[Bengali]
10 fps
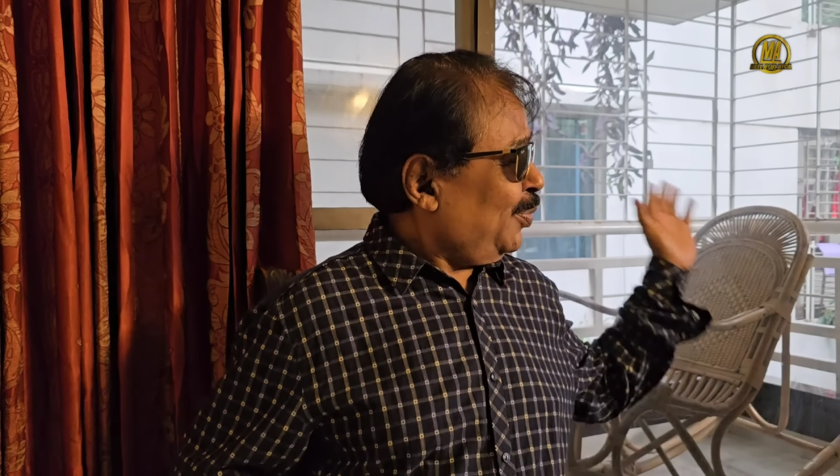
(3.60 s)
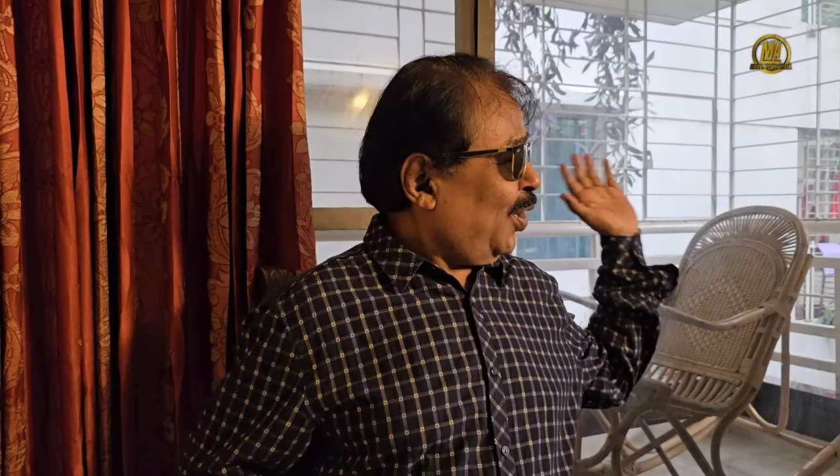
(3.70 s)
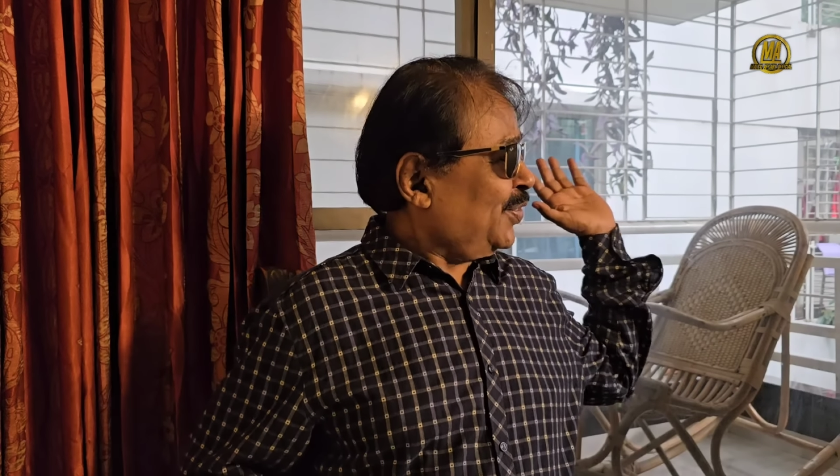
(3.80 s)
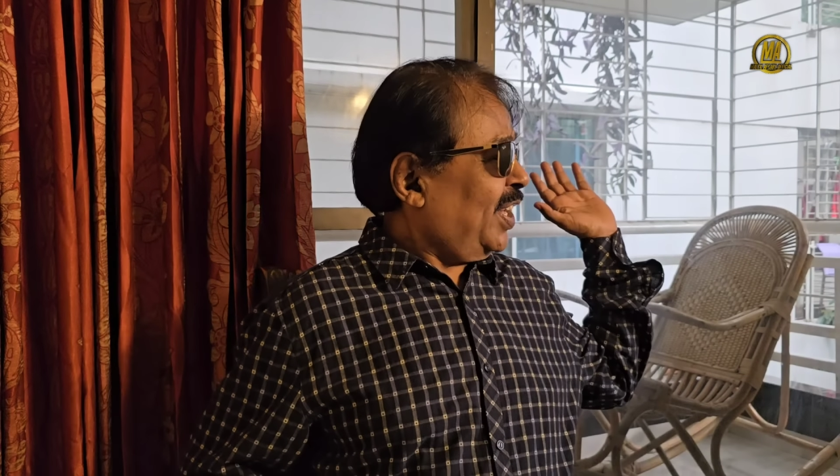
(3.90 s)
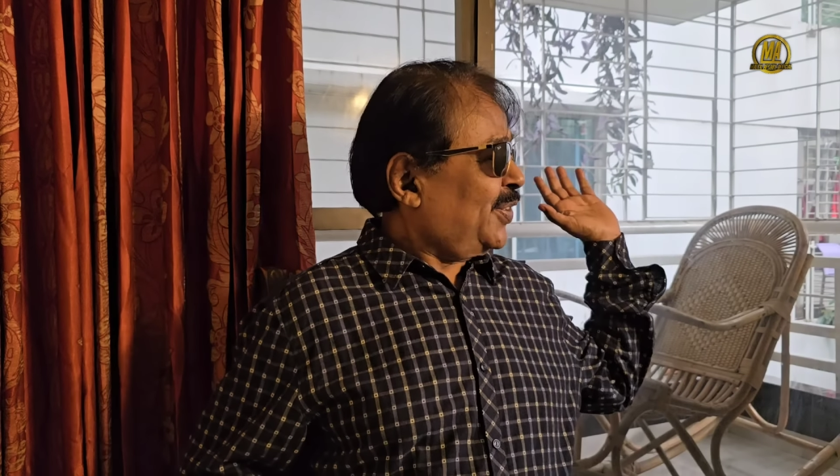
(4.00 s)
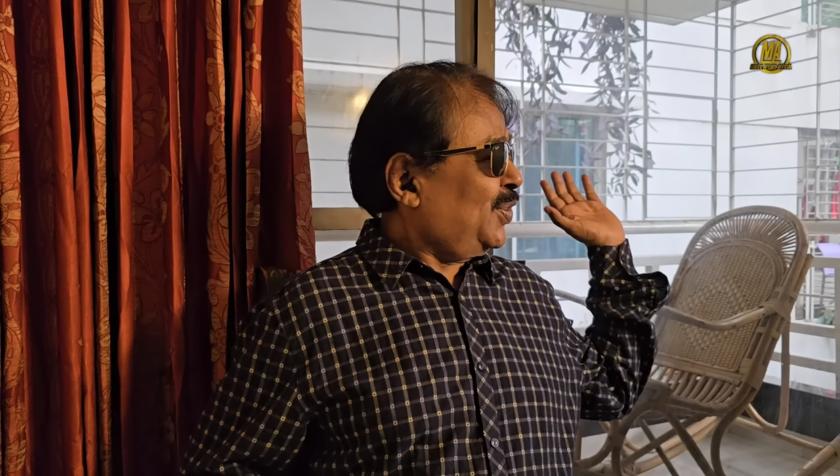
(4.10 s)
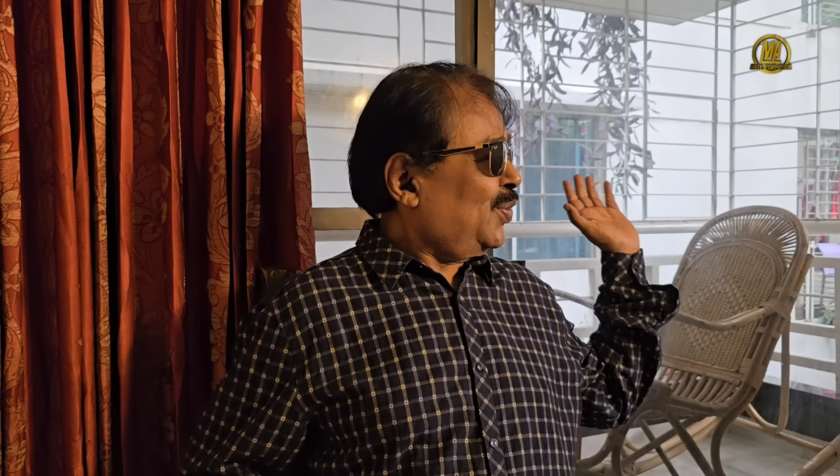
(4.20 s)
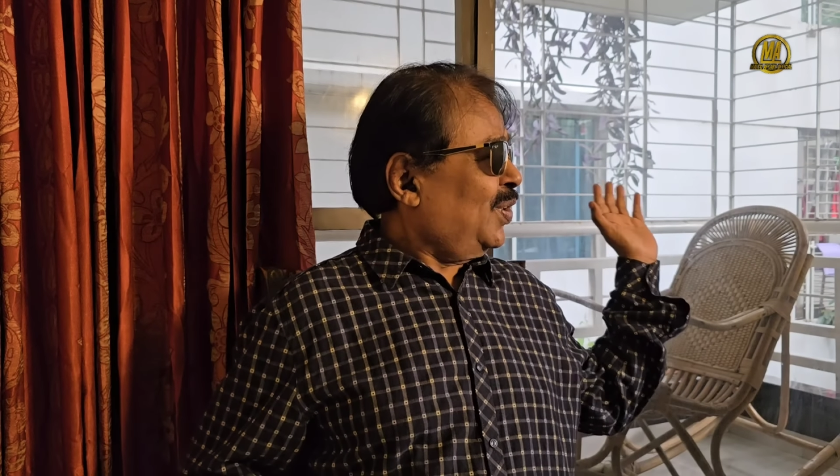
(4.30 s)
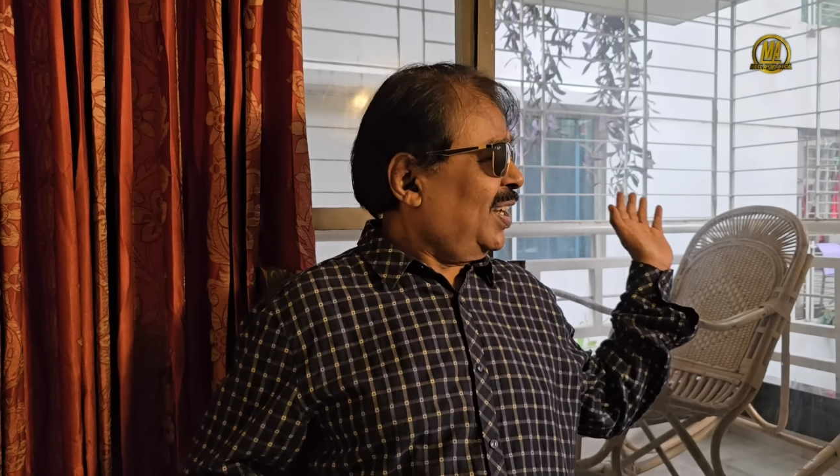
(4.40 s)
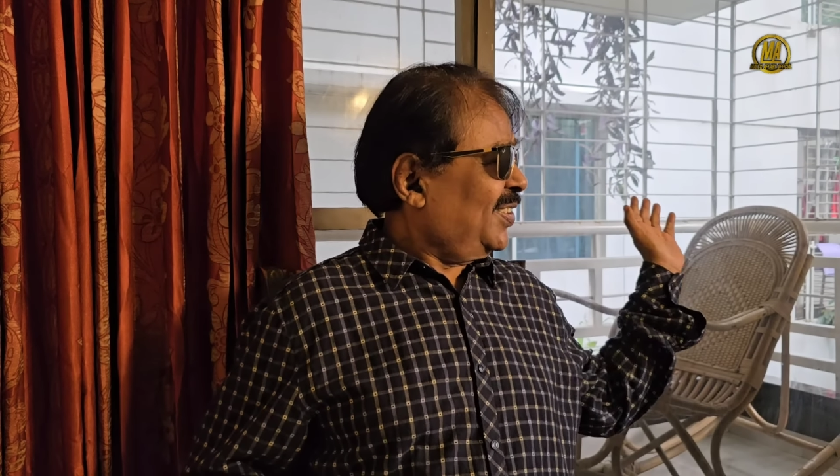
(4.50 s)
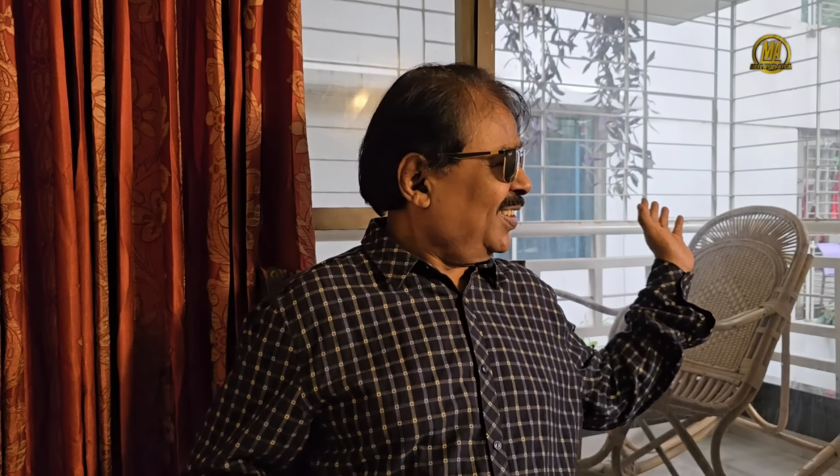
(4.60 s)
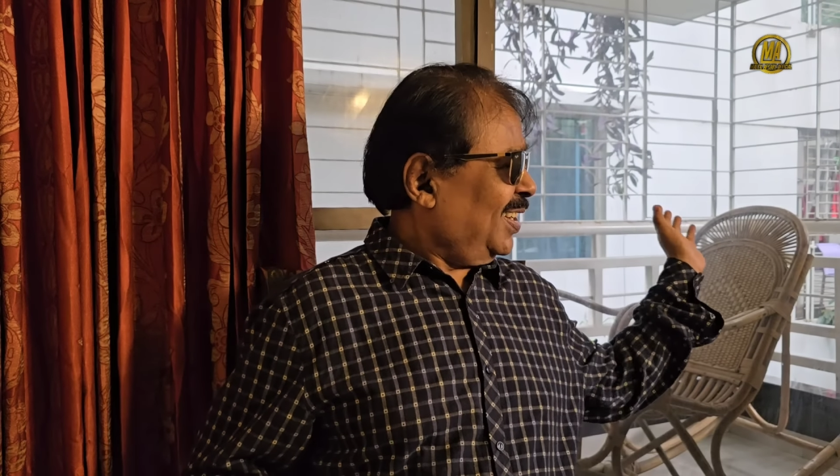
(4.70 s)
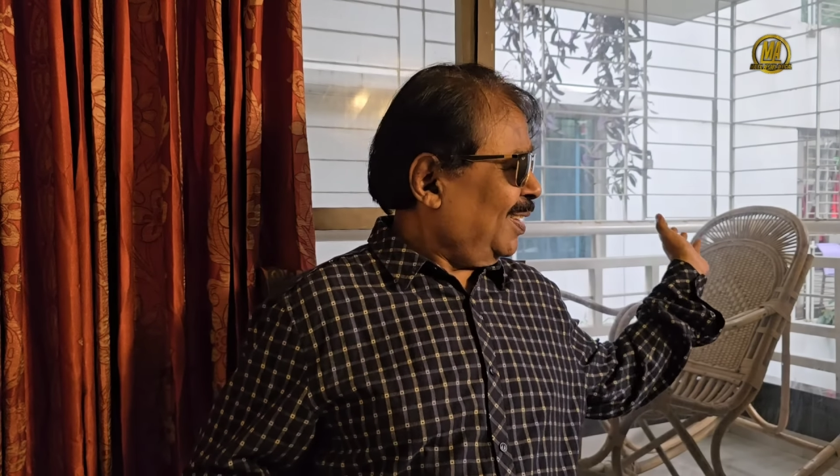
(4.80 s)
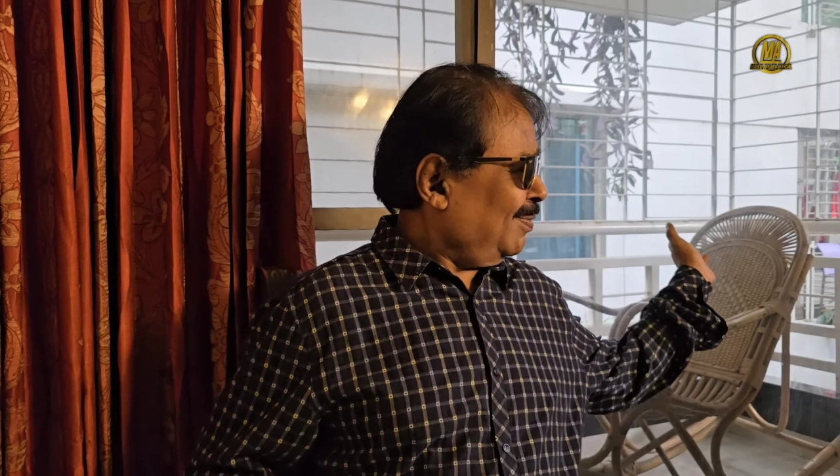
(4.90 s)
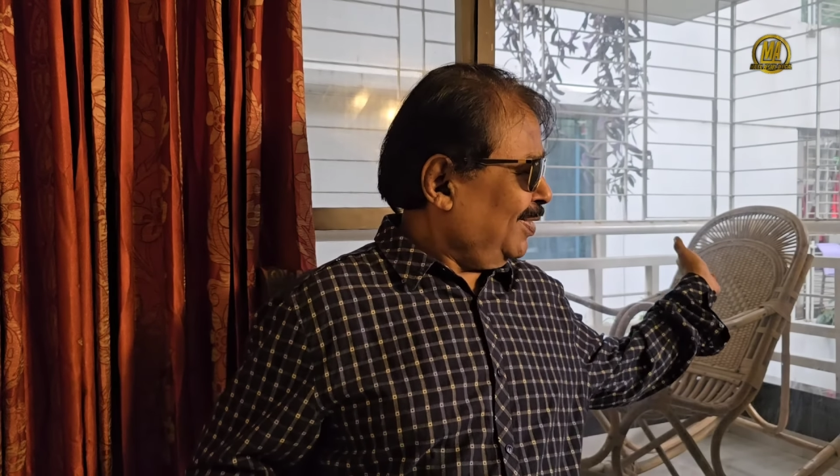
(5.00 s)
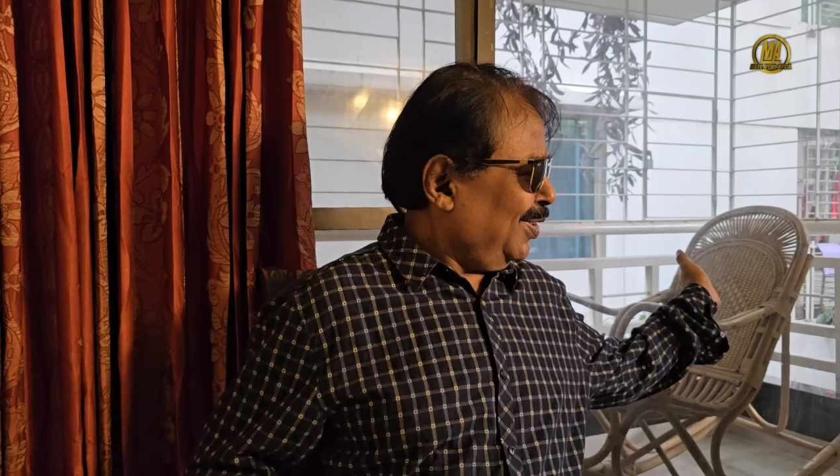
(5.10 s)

পর্দা একটু খুলে দিলাম